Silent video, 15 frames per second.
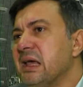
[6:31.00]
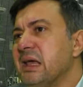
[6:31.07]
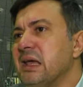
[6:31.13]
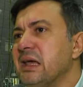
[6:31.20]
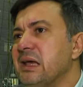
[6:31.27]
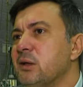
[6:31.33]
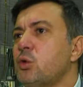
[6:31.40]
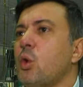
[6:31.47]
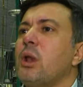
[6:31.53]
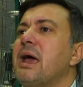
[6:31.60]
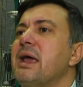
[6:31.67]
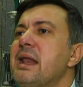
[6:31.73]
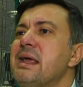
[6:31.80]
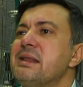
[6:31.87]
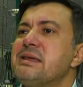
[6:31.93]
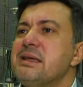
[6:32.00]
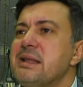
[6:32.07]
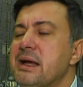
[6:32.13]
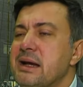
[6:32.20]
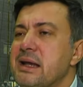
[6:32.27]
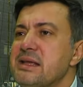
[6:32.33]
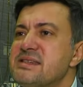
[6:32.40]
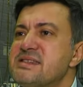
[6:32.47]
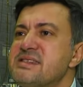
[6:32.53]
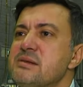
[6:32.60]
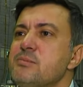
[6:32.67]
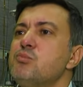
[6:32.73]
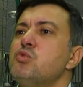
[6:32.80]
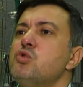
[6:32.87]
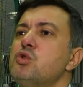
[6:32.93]
e, dolaylı etkilerle
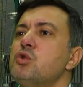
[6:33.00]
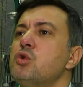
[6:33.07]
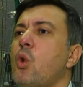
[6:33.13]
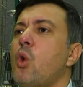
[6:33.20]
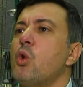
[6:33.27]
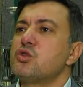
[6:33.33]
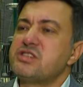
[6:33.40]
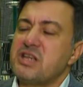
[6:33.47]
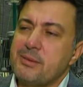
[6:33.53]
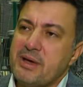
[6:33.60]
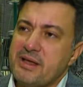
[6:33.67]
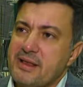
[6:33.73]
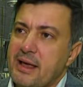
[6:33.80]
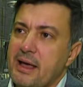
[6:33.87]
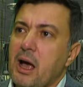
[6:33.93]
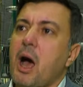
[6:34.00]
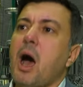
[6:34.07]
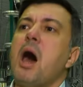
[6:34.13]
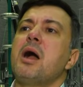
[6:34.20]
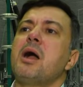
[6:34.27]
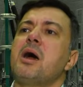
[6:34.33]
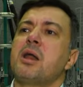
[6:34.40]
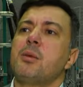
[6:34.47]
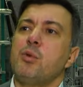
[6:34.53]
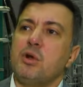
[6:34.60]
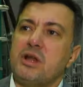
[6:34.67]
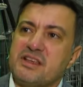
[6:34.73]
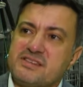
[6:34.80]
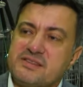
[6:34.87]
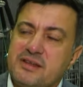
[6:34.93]
sizin bu OSB'de, Ankara
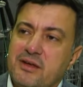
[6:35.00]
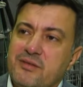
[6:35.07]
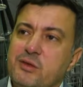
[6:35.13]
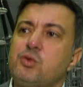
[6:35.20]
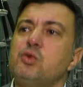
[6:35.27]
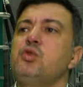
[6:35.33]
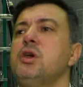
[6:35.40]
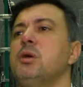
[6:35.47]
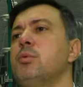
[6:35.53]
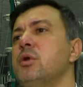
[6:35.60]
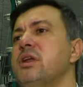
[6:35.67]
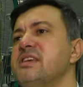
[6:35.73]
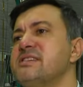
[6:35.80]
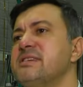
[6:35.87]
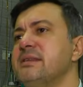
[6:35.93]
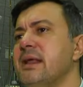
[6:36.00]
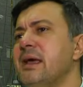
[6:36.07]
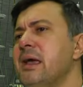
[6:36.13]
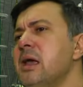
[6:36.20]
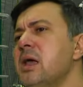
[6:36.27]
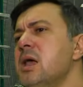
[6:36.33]
bölgesinde ve Türkiye bölgesinde